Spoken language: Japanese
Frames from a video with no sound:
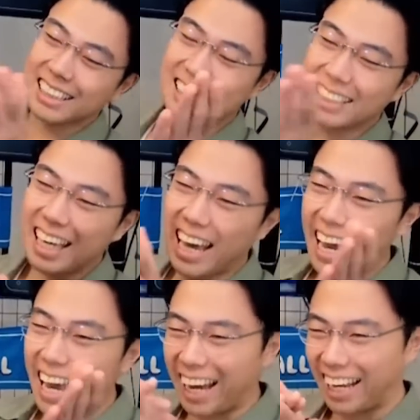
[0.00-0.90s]
すげ
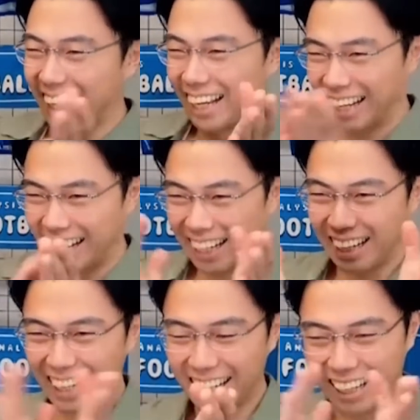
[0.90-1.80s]

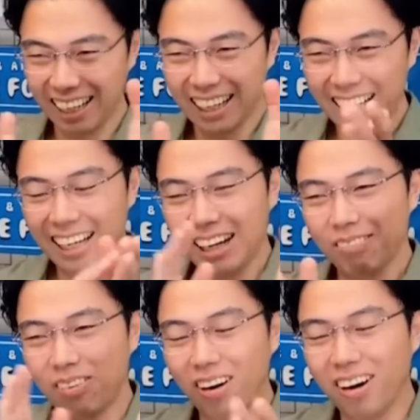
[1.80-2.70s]
え
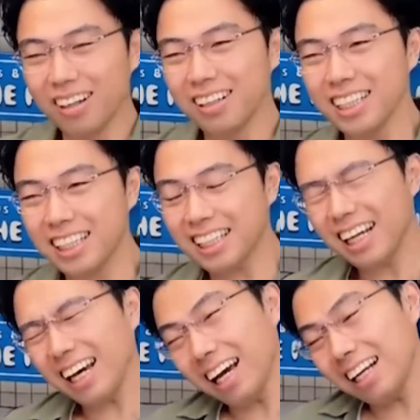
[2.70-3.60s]
ボールに綺
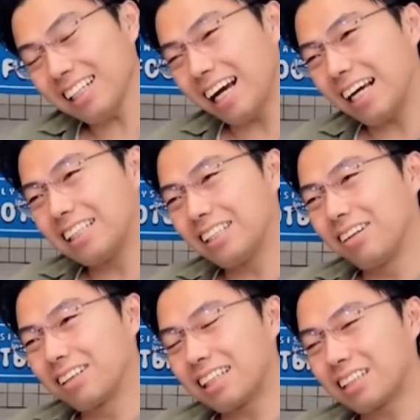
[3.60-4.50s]
麗に体重
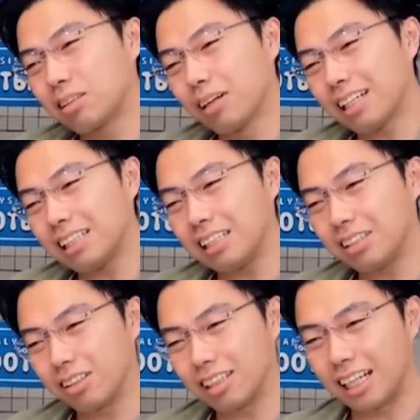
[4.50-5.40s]
乗った素晴らしい
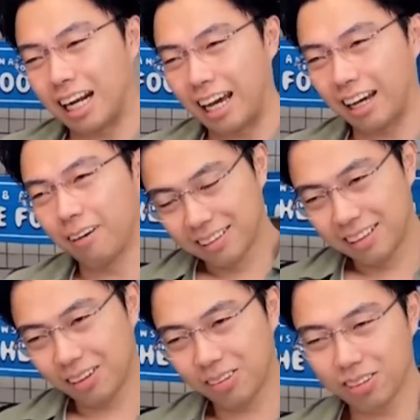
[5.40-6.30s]
シュートでしたね。い
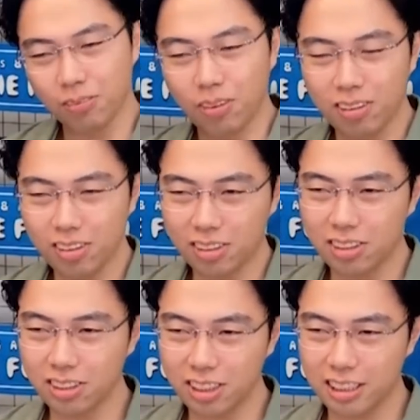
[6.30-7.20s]
や、ほんとボールの
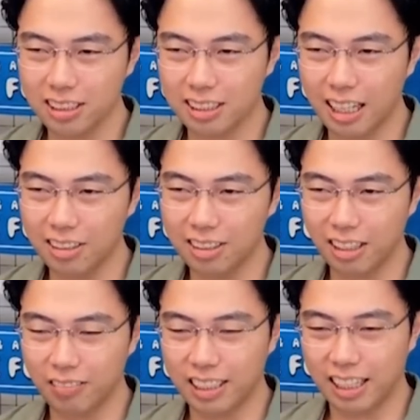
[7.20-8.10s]
中心貫い
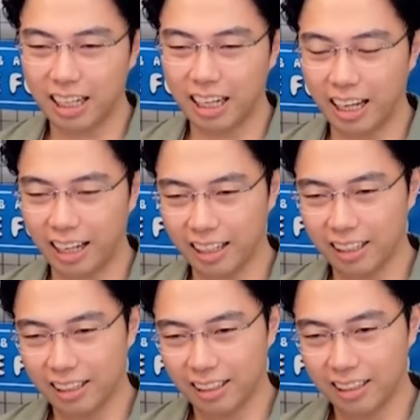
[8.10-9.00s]
たみたいなね。
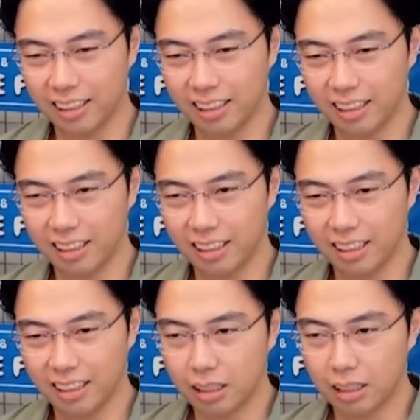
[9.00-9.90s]

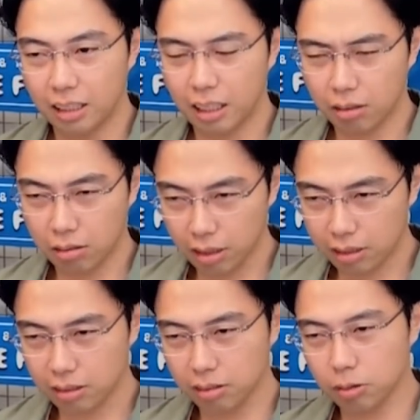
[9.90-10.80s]
いや、これ
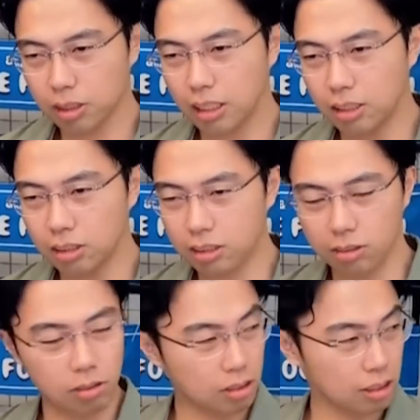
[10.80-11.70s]
すごいもう戦術
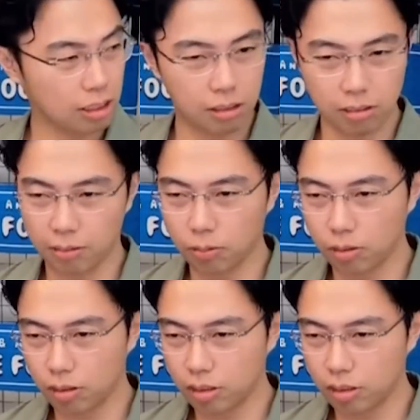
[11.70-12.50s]
のゴールですね、これはもう。